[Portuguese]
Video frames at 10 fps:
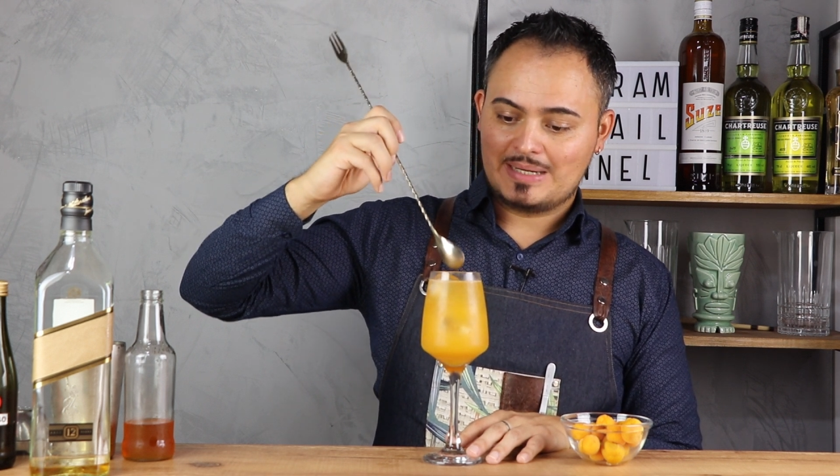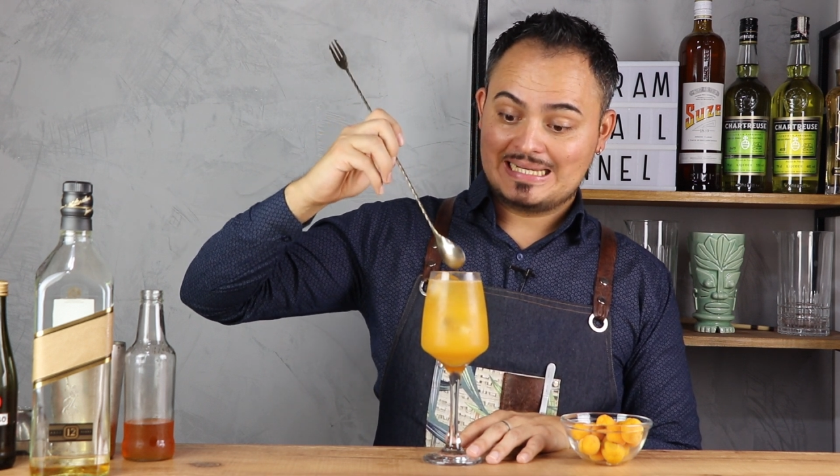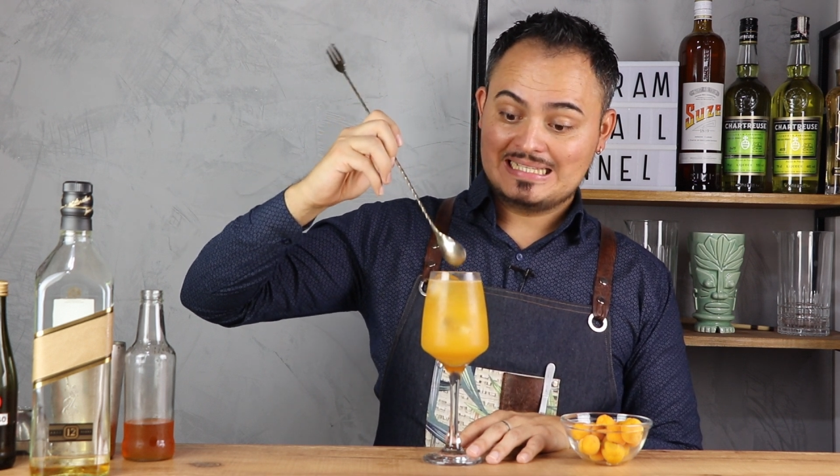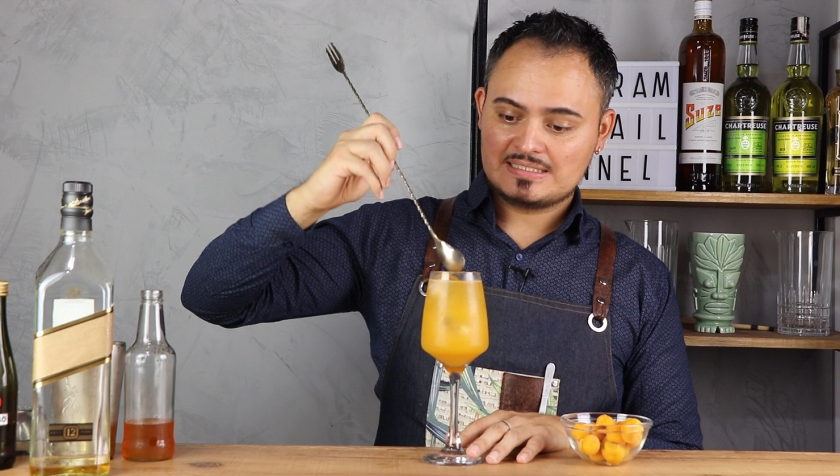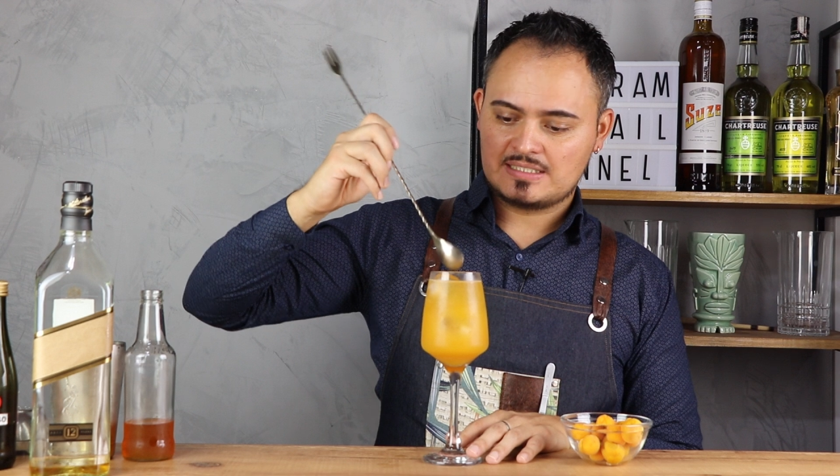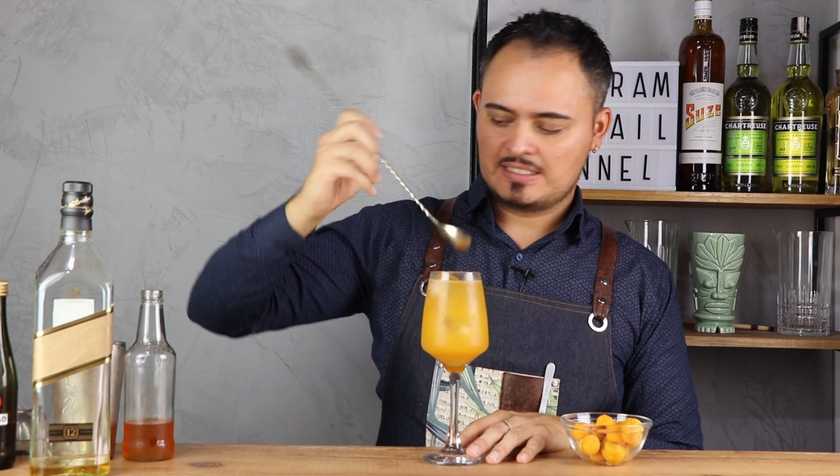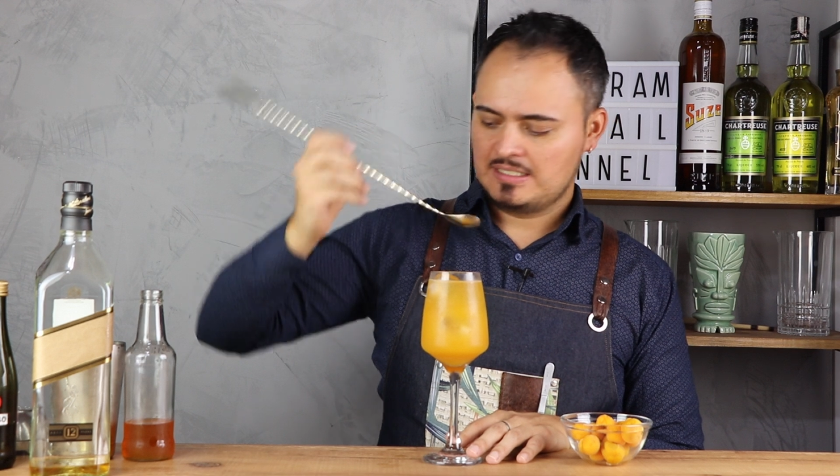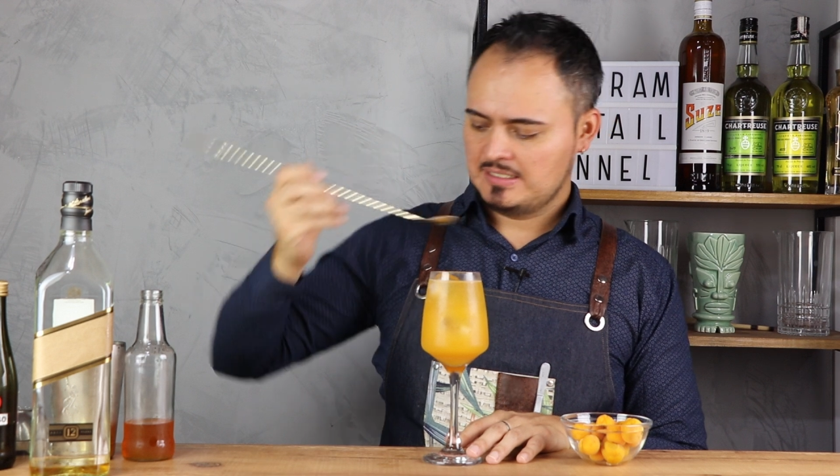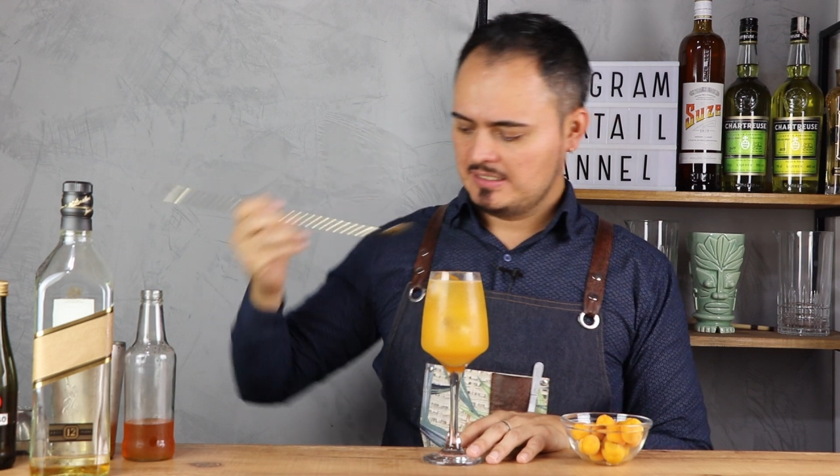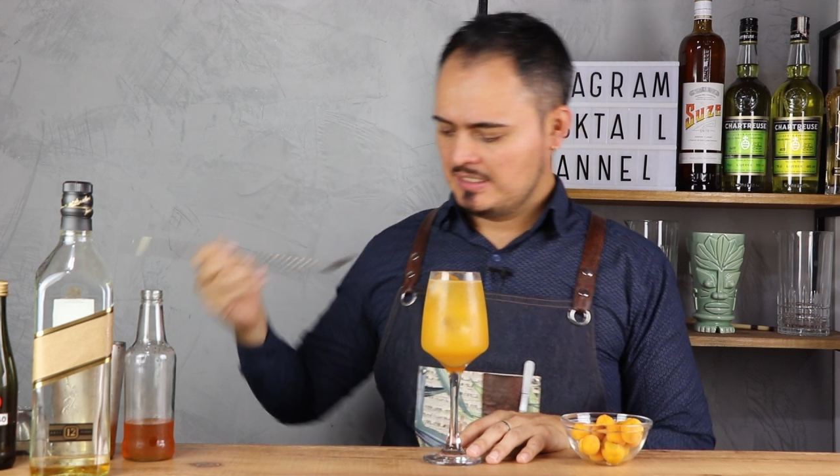parece
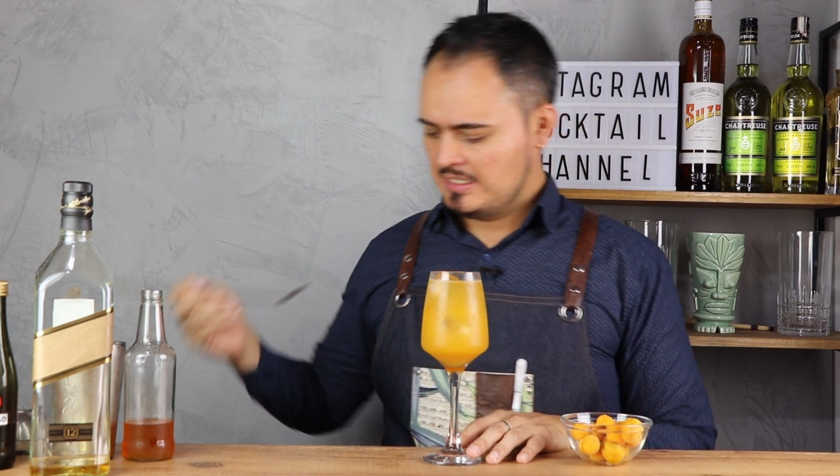né,